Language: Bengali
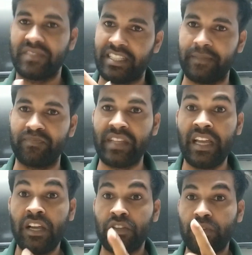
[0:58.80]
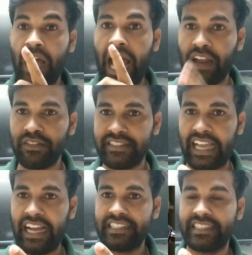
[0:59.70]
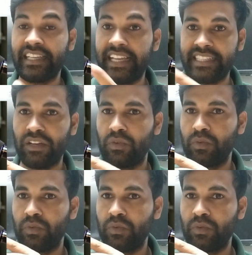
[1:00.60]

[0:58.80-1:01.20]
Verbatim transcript: সেম তো আরও দেখাইছি এই যে